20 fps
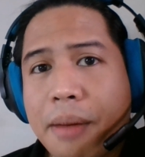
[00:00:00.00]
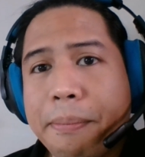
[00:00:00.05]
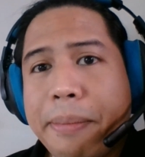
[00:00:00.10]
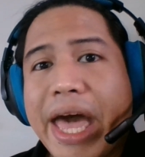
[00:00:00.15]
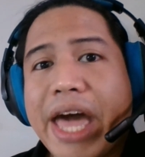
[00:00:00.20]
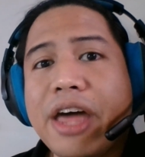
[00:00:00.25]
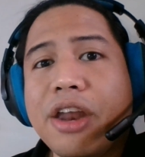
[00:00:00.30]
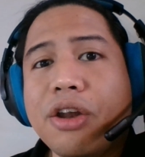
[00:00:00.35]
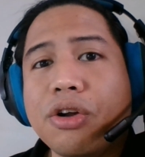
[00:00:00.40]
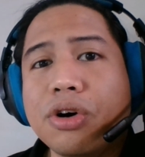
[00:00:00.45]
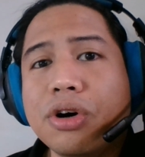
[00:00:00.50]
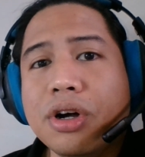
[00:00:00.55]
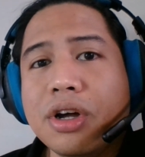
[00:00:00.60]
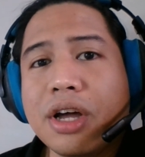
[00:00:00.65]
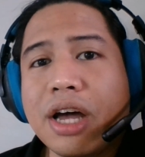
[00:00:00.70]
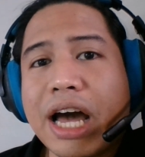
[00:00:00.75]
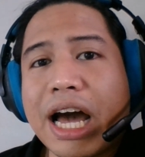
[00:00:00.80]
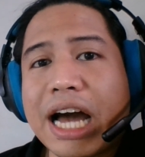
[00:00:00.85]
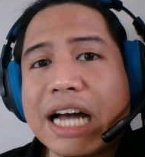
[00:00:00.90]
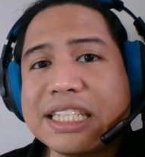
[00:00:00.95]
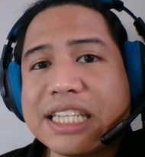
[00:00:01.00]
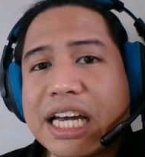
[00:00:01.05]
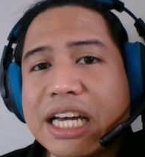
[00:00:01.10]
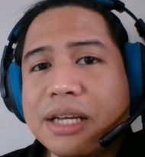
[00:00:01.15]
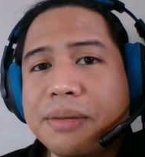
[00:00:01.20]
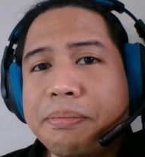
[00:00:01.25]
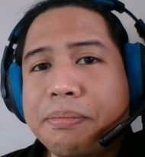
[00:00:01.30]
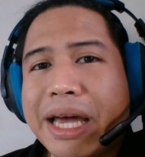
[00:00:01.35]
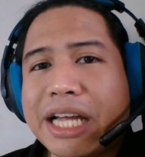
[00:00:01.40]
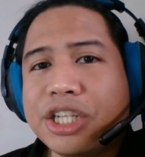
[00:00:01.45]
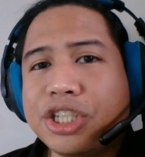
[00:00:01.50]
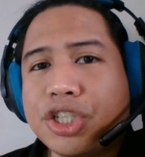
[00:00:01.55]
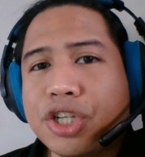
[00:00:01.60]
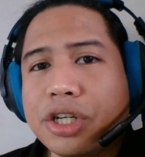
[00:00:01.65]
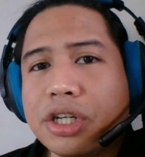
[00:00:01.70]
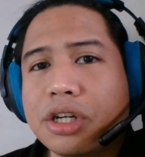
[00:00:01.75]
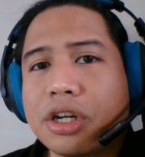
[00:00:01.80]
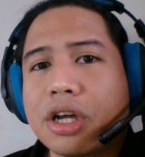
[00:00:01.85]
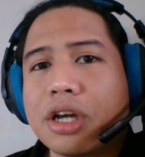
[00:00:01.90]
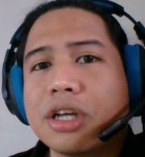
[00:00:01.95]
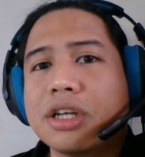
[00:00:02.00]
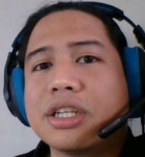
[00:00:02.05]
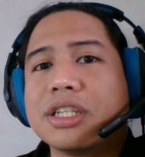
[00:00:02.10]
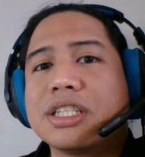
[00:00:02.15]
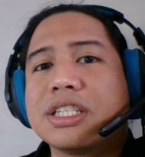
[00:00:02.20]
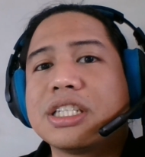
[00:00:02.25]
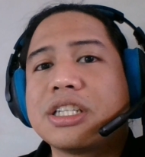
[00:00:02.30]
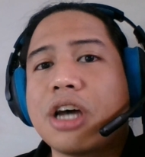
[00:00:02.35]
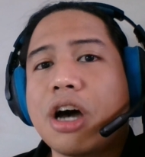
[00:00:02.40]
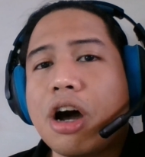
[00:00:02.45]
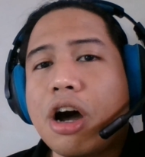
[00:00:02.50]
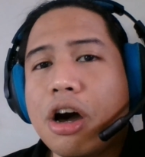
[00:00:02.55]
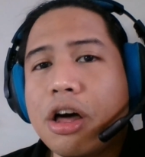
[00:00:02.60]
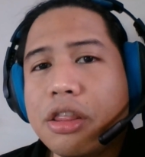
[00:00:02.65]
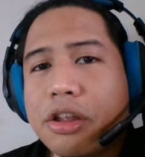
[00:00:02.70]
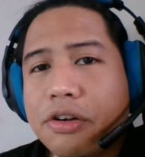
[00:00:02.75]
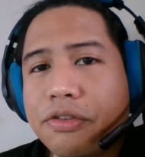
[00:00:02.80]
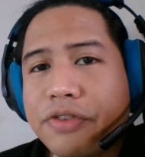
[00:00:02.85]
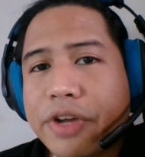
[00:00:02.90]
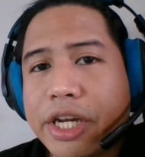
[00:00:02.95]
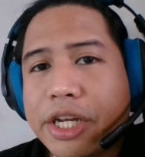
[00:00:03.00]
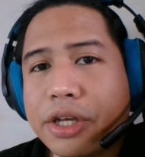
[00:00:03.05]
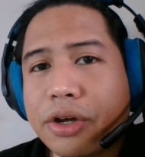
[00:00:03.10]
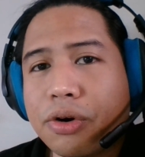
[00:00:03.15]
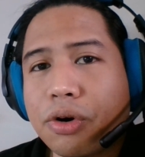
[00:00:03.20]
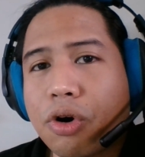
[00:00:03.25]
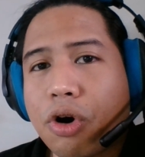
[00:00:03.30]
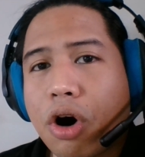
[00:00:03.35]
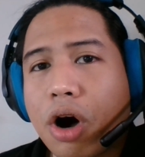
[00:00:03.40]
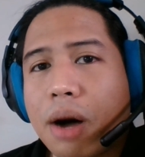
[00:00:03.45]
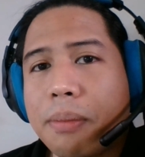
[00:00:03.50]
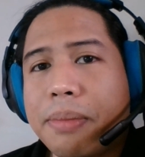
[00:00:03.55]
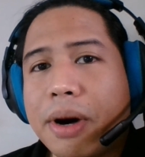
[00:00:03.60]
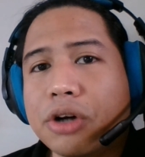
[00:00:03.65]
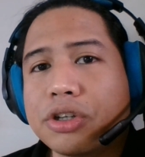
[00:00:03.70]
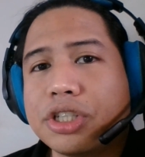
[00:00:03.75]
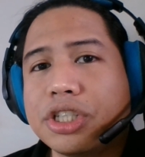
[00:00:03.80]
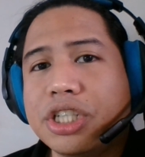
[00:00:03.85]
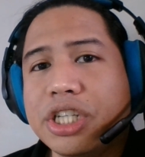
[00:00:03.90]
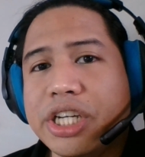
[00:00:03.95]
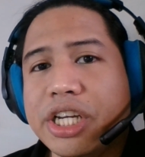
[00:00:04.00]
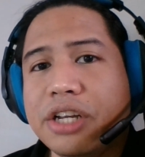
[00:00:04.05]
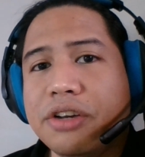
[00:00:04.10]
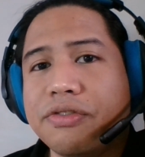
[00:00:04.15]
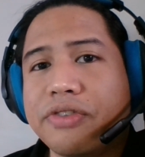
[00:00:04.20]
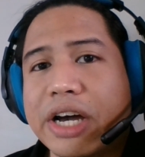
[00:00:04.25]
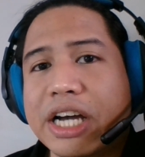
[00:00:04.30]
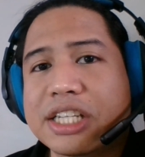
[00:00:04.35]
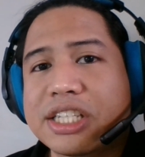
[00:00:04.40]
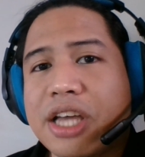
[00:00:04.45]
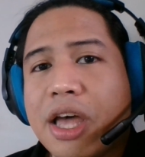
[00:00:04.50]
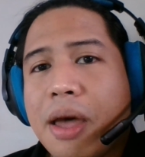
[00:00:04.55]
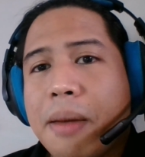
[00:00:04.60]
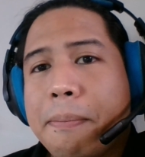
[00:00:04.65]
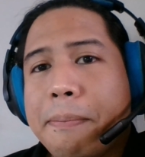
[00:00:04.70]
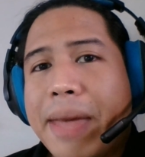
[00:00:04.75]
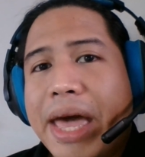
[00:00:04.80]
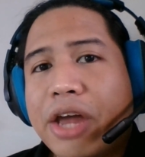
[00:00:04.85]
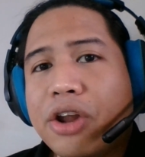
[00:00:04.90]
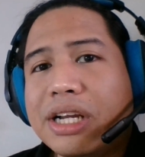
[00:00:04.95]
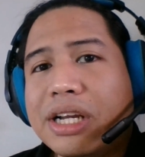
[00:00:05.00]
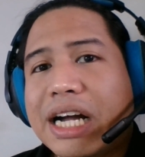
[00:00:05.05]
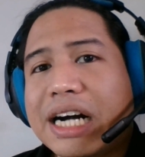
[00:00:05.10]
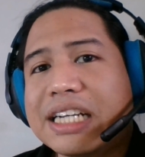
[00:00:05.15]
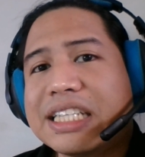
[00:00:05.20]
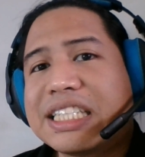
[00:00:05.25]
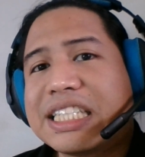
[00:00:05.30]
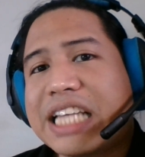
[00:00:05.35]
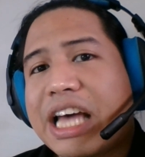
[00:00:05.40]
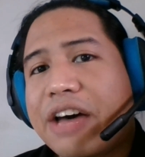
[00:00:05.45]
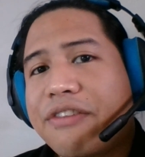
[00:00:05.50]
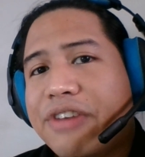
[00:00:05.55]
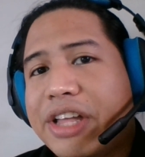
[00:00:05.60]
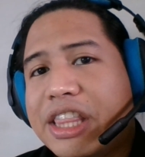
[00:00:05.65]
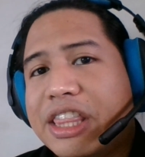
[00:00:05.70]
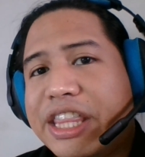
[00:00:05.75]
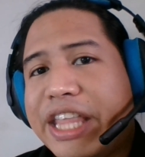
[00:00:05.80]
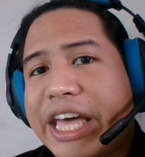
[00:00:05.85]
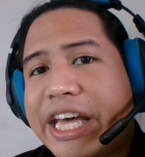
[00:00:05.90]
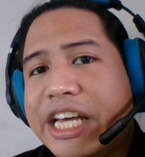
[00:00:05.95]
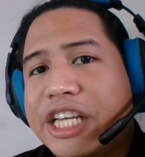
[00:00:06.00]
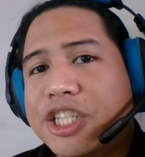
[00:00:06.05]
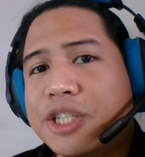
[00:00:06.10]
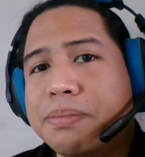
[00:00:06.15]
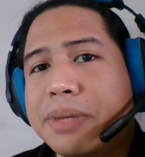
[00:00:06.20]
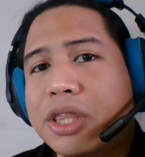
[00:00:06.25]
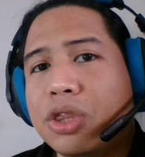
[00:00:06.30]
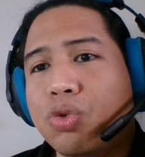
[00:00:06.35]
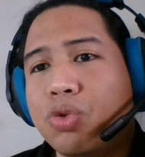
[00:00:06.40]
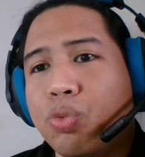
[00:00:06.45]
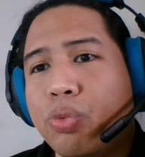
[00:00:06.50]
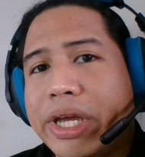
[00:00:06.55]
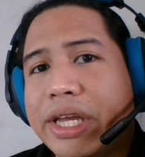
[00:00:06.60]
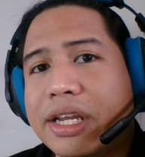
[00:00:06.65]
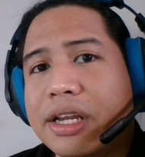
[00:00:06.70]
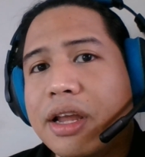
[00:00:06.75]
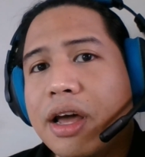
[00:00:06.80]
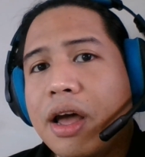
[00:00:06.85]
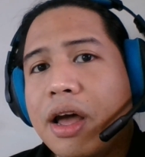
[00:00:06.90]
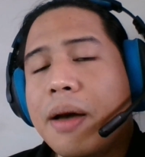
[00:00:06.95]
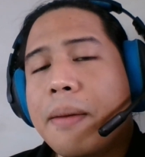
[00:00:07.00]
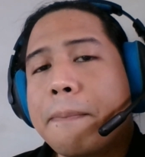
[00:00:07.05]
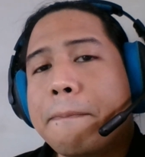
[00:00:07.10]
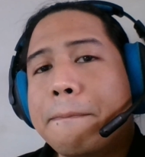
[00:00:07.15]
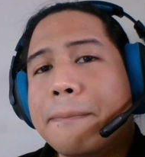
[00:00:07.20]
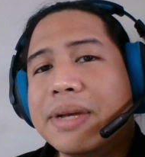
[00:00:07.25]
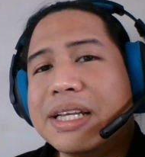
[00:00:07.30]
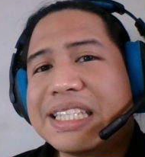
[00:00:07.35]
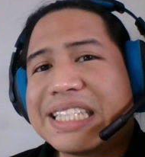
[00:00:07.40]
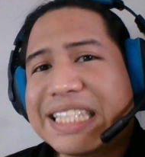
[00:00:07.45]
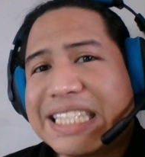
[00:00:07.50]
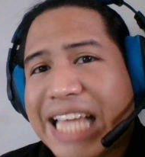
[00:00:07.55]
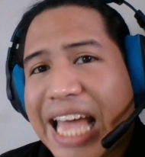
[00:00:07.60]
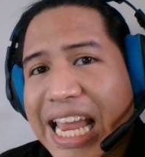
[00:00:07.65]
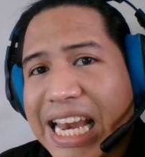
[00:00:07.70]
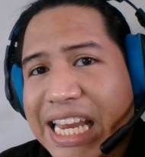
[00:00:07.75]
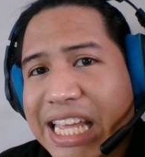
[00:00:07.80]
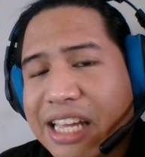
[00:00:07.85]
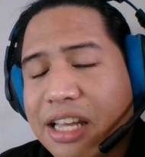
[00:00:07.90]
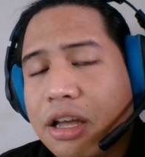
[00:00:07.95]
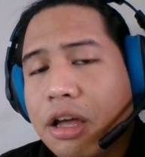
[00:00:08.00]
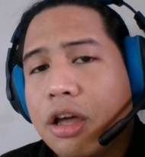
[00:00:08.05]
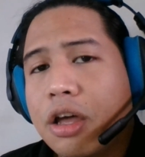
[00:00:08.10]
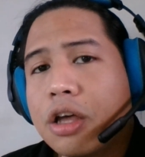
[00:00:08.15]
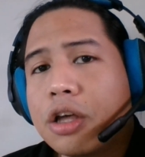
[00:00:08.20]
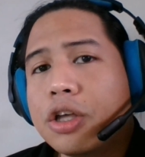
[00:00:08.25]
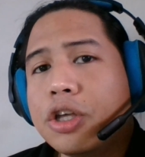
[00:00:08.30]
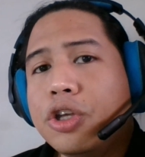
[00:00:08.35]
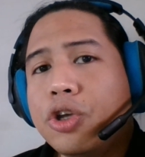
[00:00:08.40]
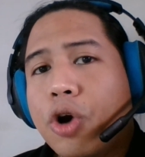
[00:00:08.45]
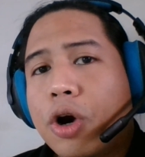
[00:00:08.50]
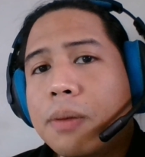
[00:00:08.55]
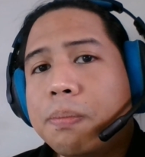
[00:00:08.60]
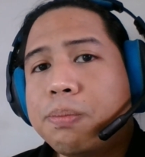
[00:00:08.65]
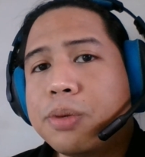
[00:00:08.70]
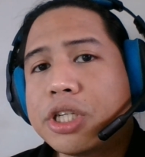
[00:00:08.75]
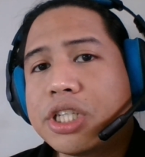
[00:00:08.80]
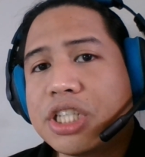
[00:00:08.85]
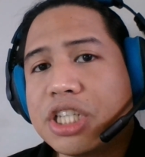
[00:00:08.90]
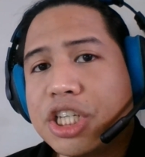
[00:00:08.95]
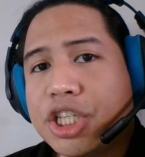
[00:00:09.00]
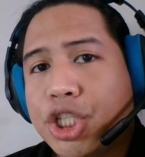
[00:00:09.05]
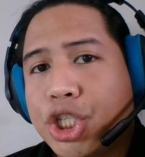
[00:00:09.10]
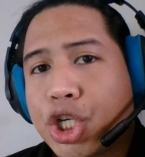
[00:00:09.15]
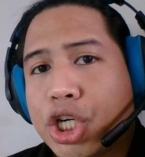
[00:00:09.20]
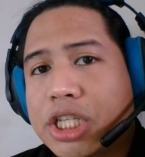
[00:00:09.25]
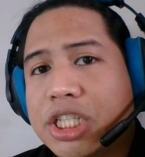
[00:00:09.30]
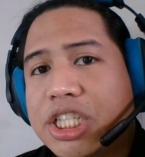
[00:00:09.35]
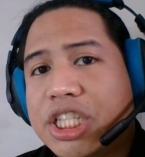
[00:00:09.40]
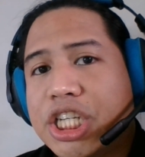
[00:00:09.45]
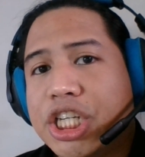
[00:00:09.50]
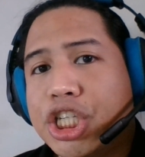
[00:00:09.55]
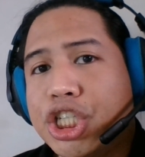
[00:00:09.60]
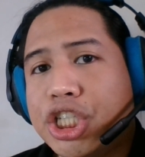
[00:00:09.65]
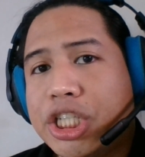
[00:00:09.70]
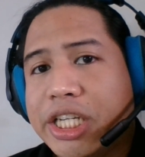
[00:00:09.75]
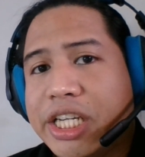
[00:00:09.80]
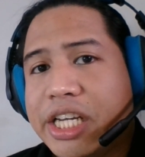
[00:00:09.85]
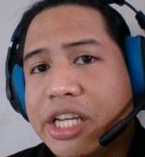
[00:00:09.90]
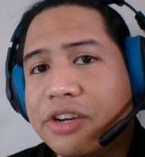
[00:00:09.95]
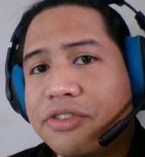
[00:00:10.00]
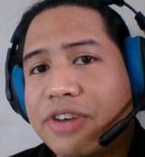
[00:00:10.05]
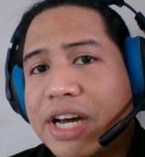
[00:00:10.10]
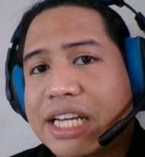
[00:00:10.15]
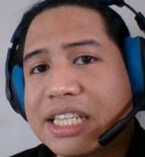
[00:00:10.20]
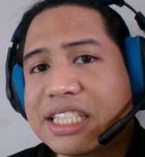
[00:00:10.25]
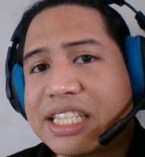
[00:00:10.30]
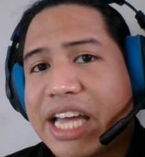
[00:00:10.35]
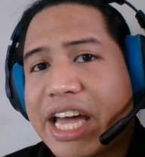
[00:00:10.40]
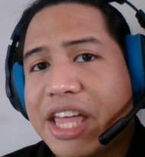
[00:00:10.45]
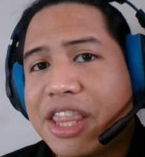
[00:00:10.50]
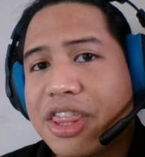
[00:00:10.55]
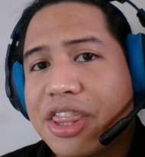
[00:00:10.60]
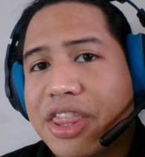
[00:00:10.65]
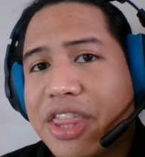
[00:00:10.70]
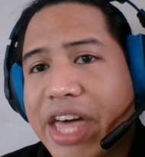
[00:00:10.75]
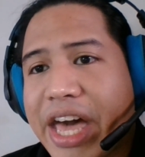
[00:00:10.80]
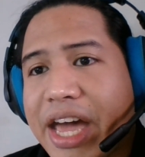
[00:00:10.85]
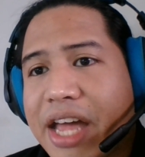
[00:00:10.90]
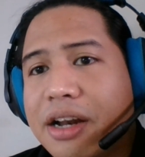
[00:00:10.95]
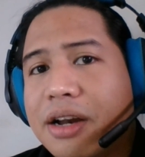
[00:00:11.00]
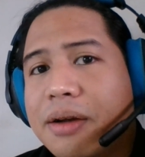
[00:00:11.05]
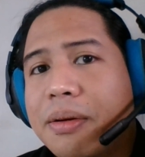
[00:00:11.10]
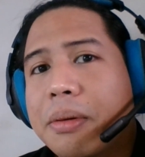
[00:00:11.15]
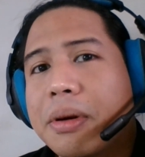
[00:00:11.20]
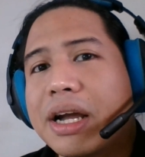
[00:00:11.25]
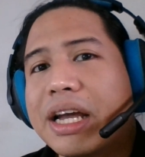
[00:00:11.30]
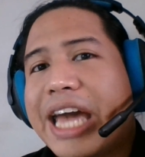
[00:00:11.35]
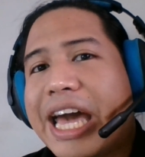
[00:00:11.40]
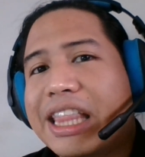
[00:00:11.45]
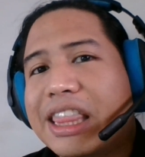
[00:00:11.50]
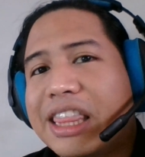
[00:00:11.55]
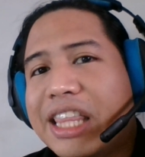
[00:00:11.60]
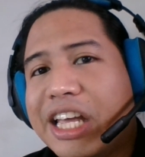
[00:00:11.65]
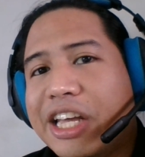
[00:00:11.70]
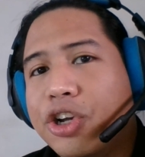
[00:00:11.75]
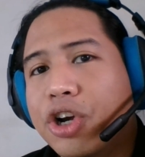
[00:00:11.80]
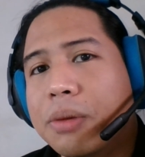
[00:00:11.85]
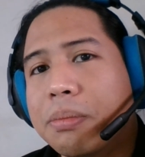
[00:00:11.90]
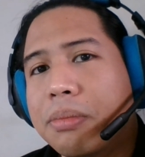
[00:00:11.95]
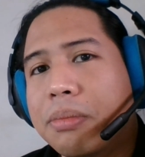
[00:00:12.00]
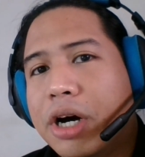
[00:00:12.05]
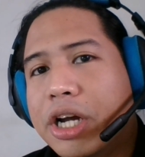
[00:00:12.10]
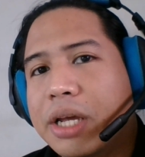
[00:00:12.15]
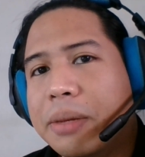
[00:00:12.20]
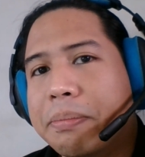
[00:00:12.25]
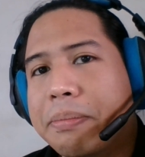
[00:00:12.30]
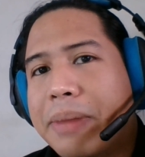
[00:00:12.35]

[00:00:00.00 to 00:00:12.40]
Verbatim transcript: Pero as I mentioned sa other video ko about G-Invest, meron kang 7 days between selling your positions in G-Invest and then getting your money